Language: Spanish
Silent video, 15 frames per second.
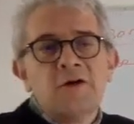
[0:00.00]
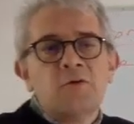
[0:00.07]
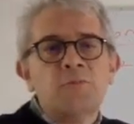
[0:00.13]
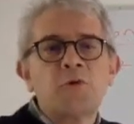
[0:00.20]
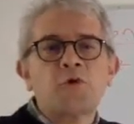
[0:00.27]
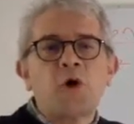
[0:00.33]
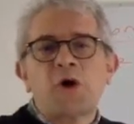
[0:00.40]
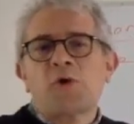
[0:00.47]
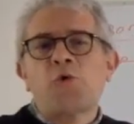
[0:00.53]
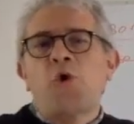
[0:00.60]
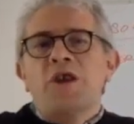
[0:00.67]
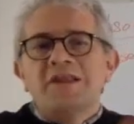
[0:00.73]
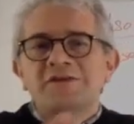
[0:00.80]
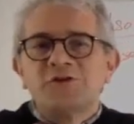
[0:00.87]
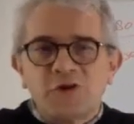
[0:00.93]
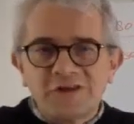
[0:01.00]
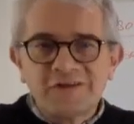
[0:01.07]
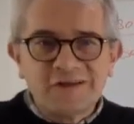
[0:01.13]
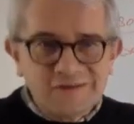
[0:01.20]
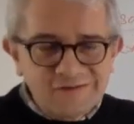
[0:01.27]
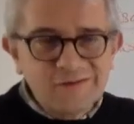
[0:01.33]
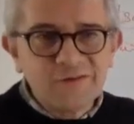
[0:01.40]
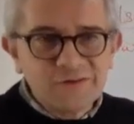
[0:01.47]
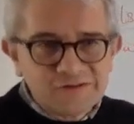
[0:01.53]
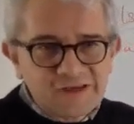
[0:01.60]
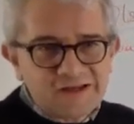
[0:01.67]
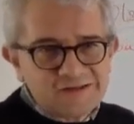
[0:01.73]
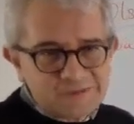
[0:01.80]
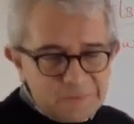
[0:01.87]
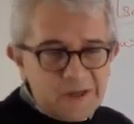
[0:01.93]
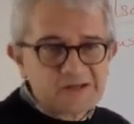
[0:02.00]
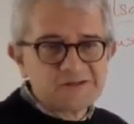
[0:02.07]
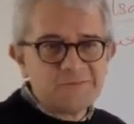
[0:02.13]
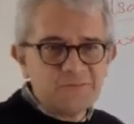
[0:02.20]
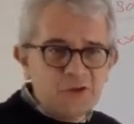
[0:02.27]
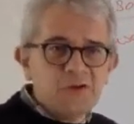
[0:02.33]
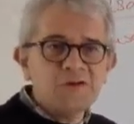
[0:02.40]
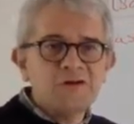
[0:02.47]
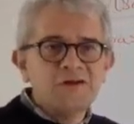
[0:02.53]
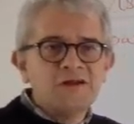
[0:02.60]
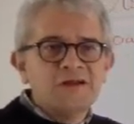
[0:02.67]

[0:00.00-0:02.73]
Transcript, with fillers: Un poco coaliciones al estilo de Society Match, ¿no?